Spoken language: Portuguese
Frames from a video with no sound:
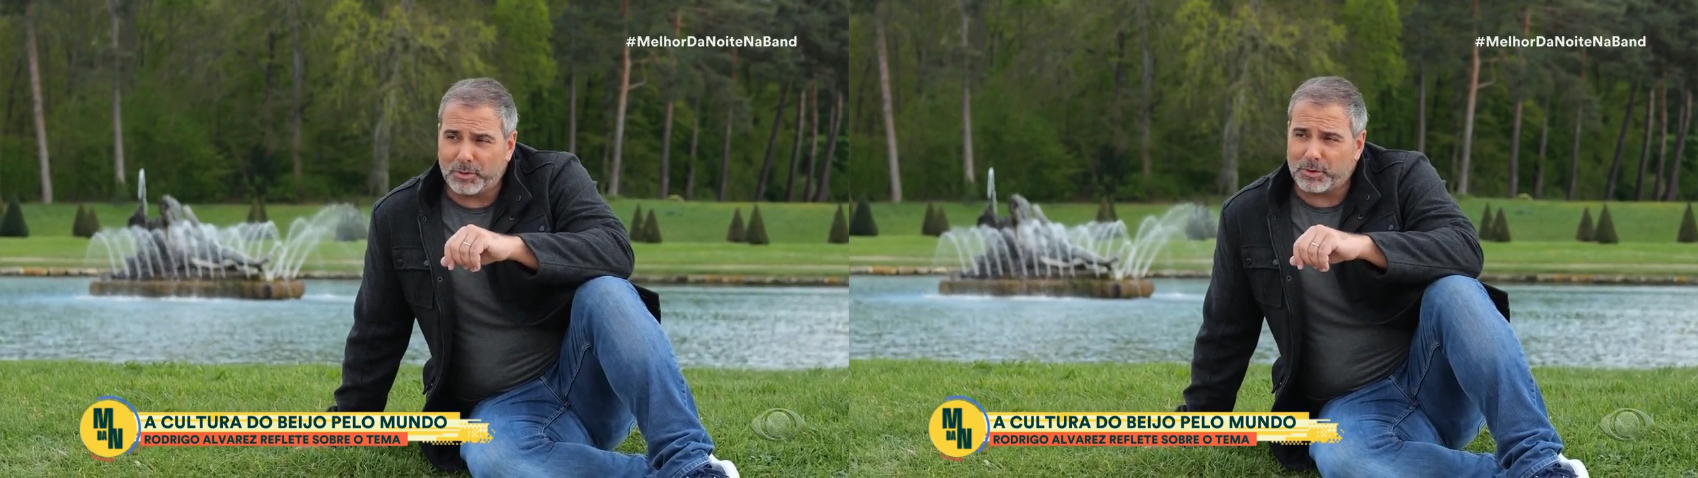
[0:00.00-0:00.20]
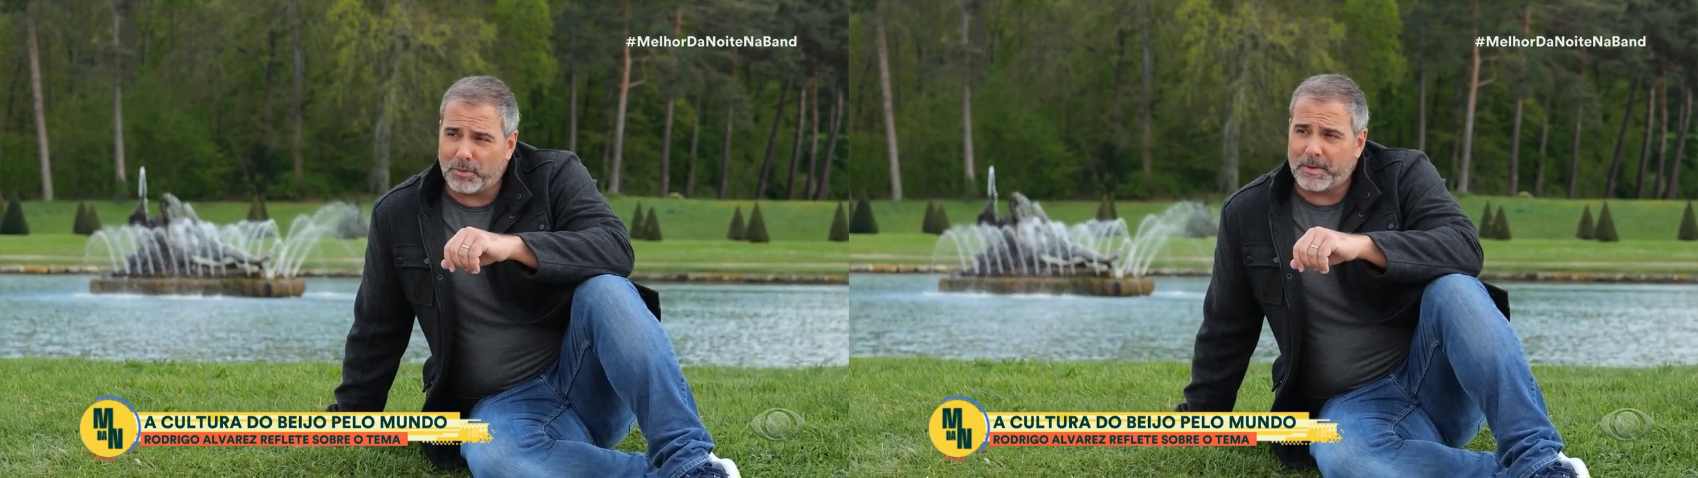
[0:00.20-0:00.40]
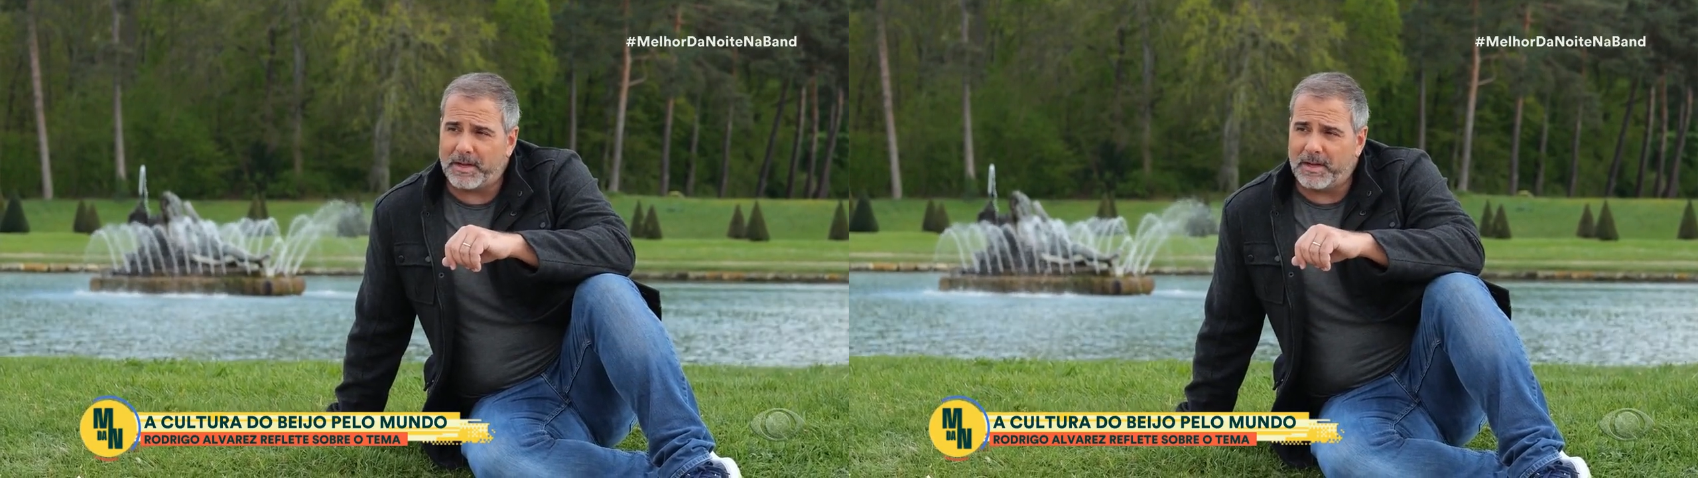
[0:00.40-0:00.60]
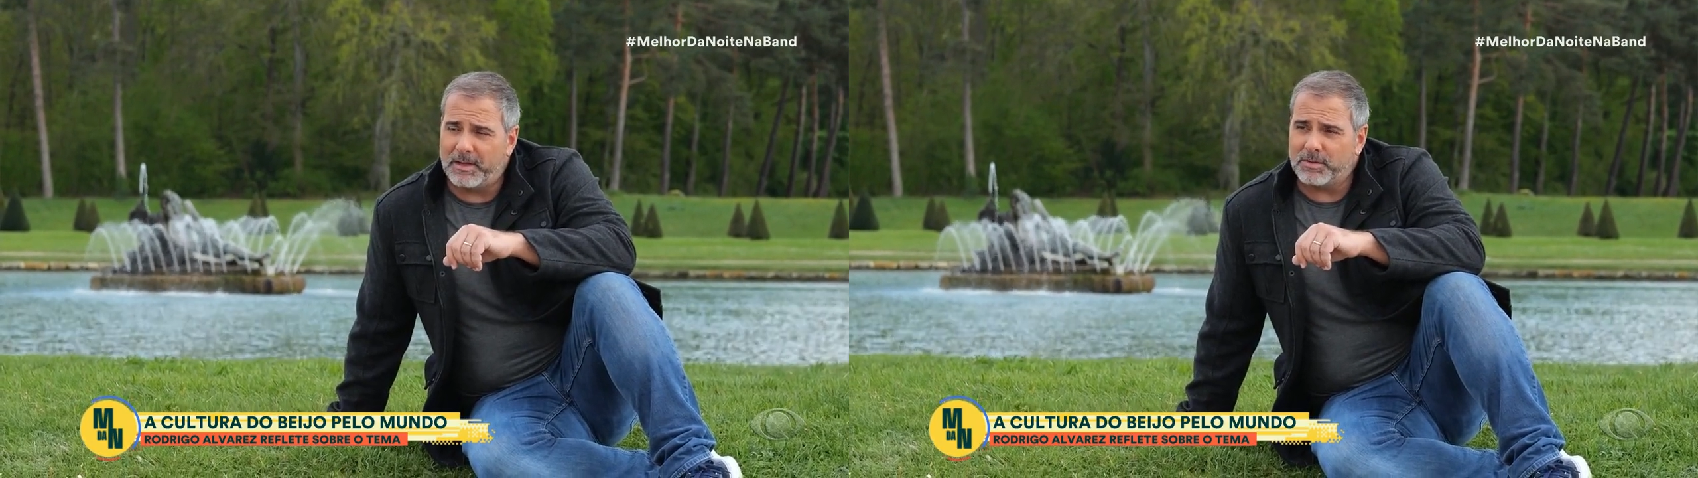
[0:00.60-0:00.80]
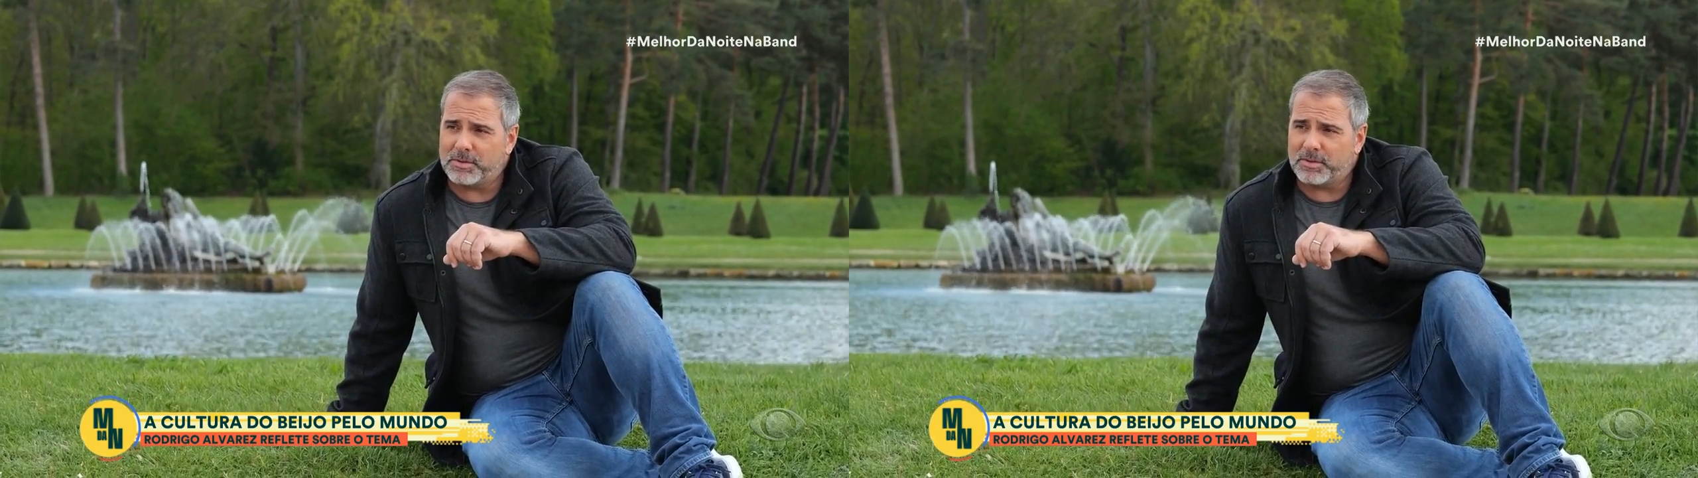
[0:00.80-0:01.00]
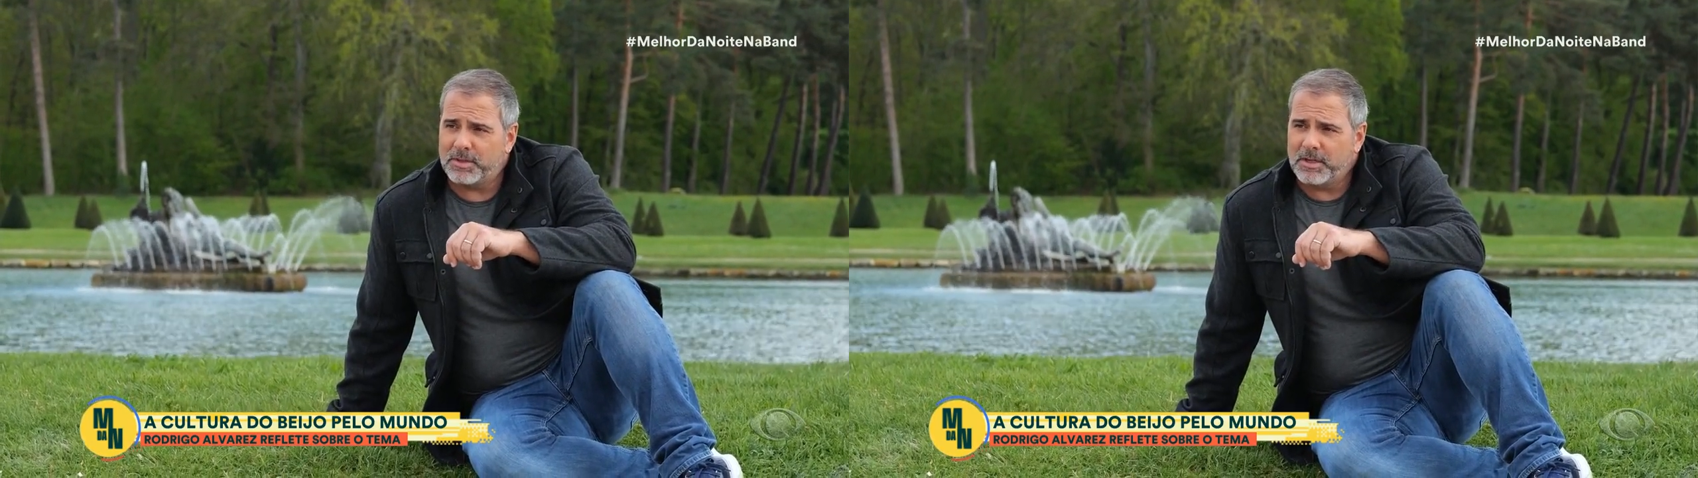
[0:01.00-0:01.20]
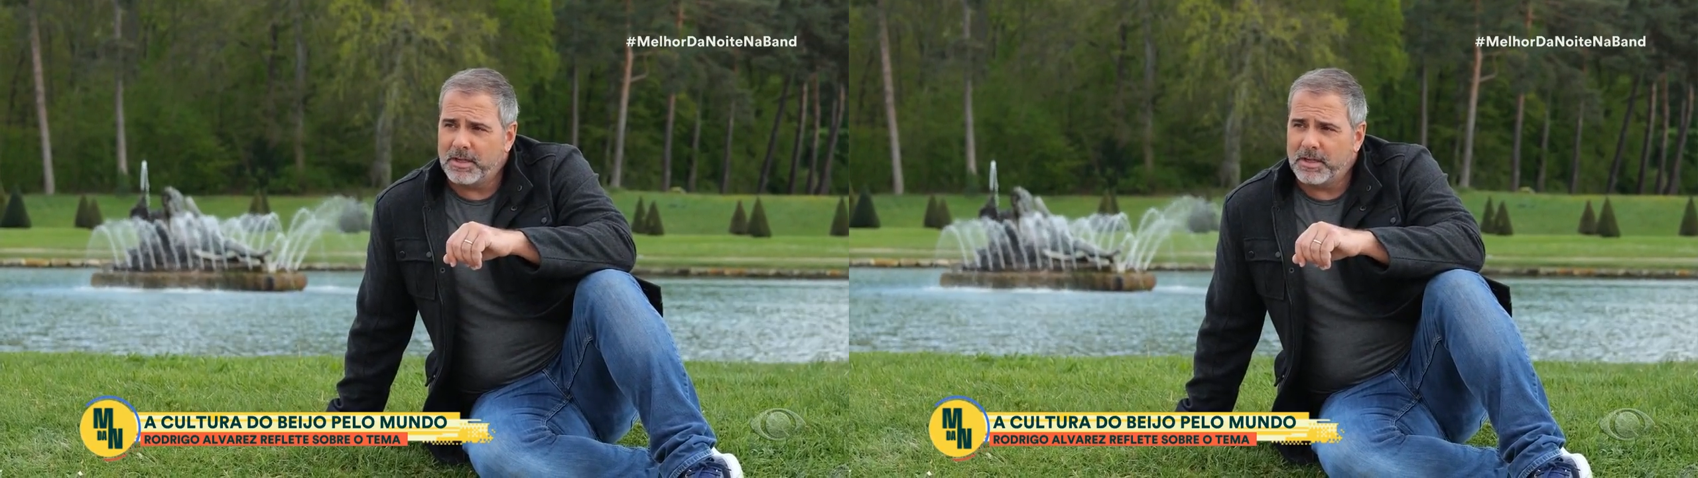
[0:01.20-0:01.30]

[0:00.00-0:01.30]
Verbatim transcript: dos soberanos